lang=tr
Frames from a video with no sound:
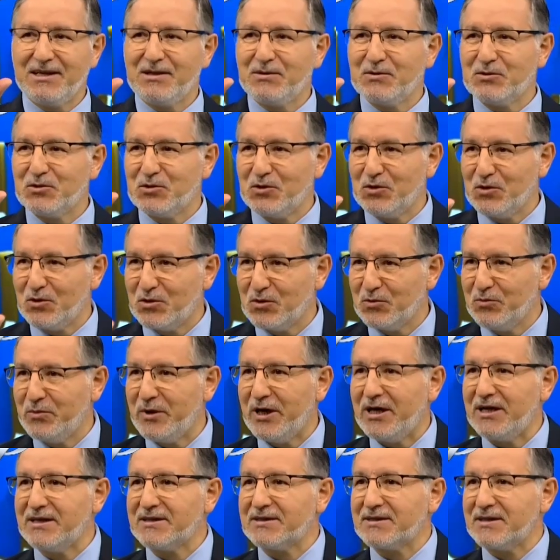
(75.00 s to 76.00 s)
Çünkü
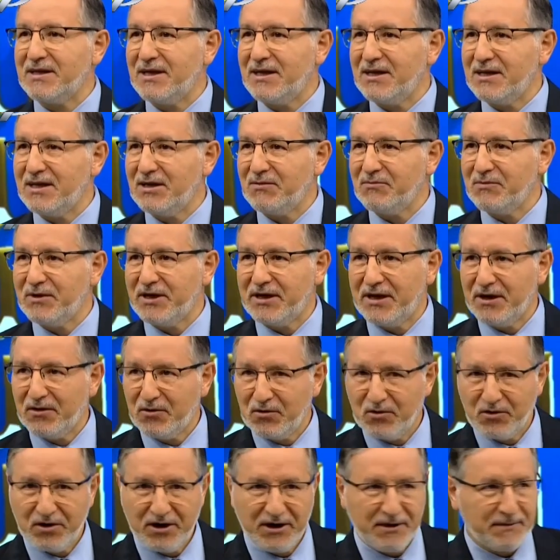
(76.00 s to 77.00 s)
bazı alimlere
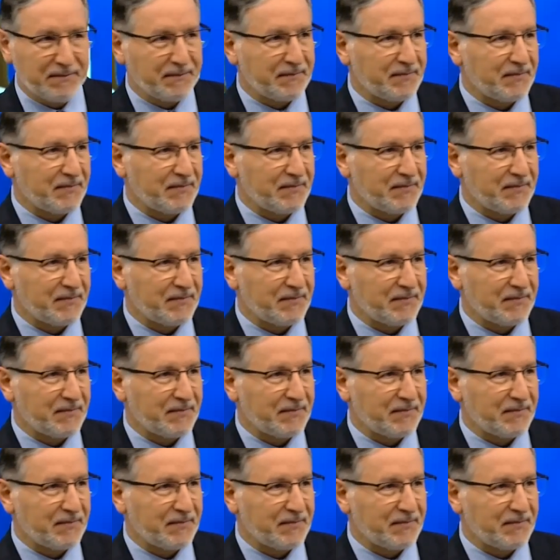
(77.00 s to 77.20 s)
göre